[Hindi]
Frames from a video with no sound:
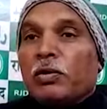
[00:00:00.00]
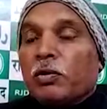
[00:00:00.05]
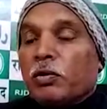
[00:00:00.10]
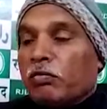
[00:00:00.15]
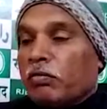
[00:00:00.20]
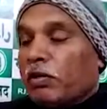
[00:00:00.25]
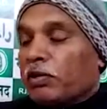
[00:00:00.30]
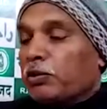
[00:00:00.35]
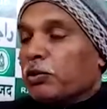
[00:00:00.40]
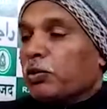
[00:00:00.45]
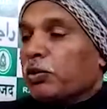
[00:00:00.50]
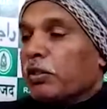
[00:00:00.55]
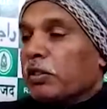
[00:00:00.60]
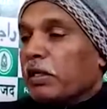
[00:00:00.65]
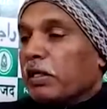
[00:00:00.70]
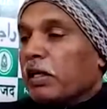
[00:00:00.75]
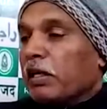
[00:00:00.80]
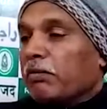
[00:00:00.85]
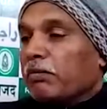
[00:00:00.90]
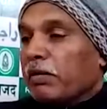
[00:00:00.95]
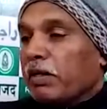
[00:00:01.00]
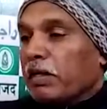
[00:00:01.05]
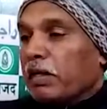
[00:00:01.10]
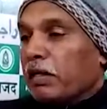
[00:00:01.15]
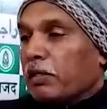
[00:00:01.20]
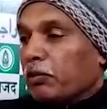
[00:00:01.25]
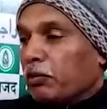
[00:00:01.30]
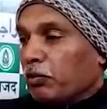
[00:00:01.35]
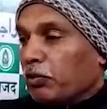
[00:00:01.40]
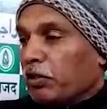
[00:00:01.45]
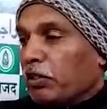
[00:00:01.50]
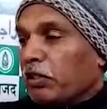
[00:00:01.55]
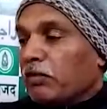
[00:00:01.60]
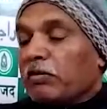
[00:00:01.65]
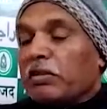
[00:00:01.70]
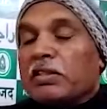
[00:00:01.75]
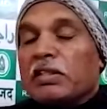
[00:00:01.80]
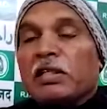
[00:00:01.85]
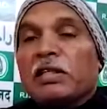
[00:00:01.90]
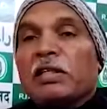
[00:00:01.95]
को महसूस करना पड़ेगा कि उनकी
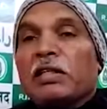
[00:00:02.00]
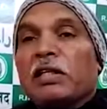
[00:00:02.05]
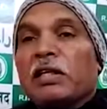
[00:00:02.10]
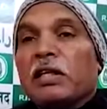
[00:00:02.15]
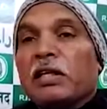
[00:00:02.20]
भी शक्ति